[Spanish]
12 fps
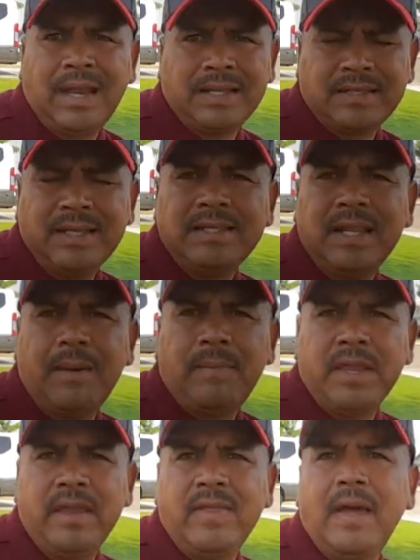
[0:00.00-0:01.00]
a las 6 de la
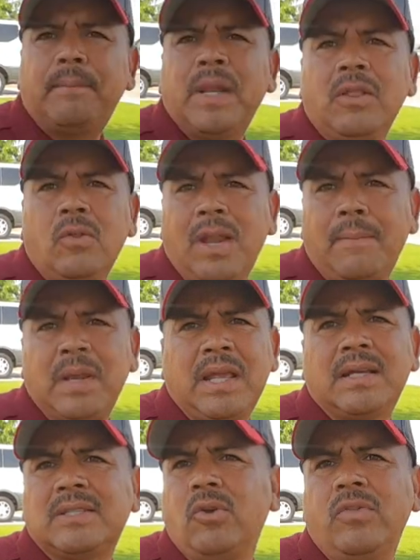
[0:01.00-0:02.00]
mañana prendo la
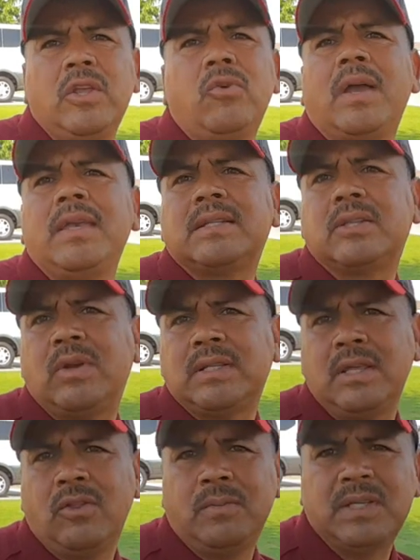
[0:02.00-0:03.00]
aplicación y yo ahí estoy
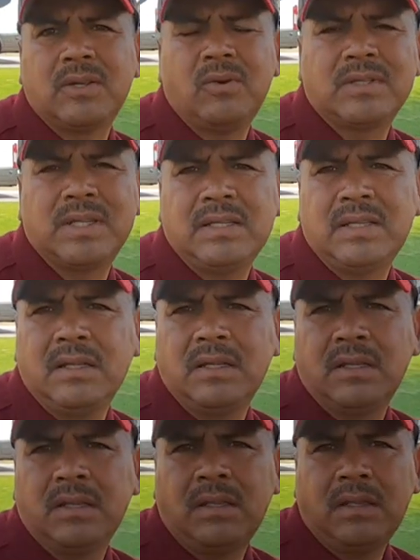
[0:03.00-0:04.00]
haciendo mis cosas,
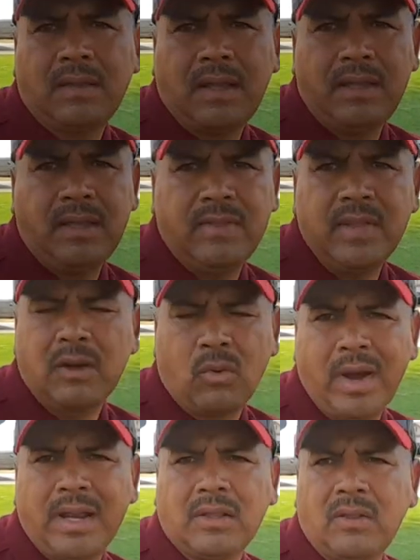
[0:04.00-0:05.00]
ahí en el
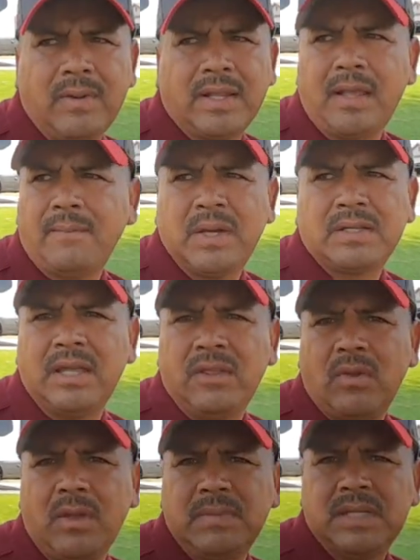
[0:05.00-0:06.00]
cuarto, ¿verdad? Y pues
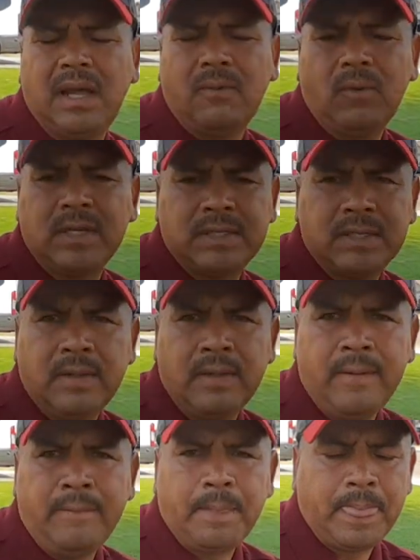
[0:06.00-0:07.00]
haciendo ahí mis labores.
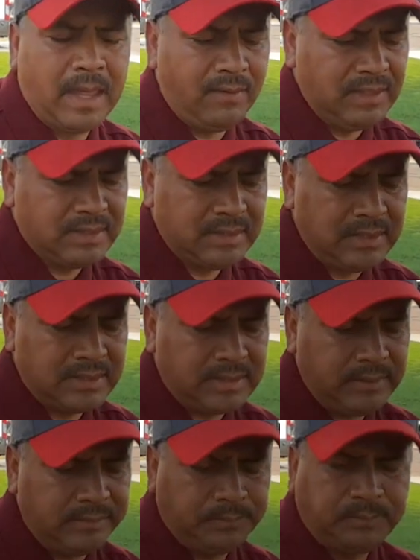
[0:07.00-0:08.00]
A
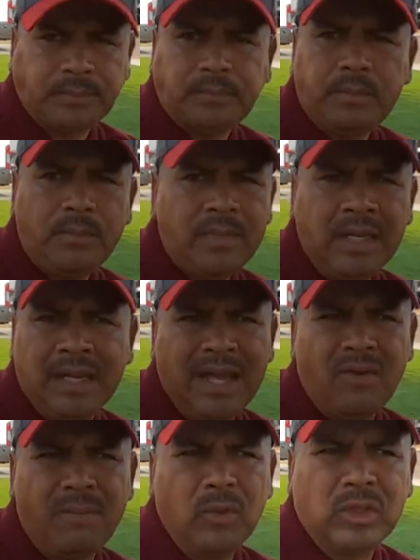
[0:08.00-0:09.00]
veces
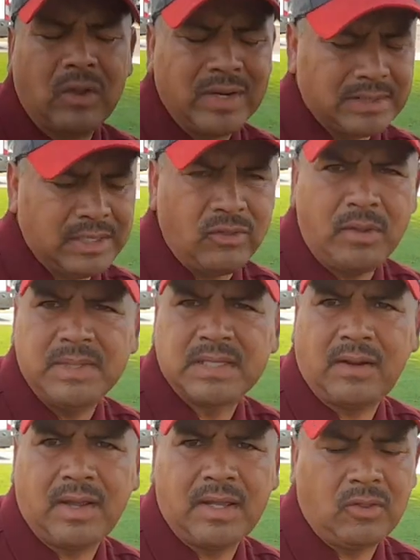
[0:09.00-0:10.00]
la computadora haciendo ahí mis
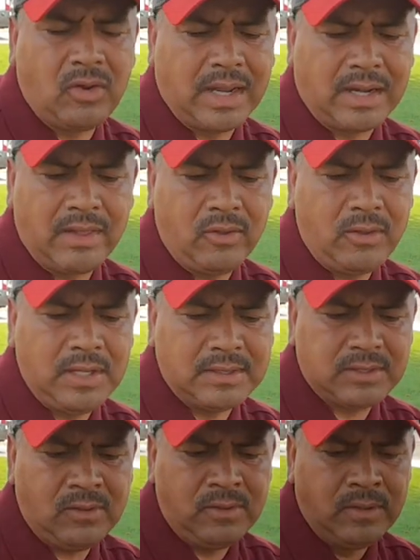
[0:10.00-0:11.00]
trabajitos, la radio y
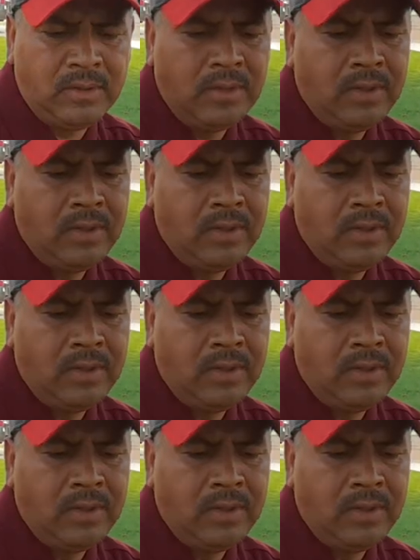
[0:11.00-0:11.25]
eso.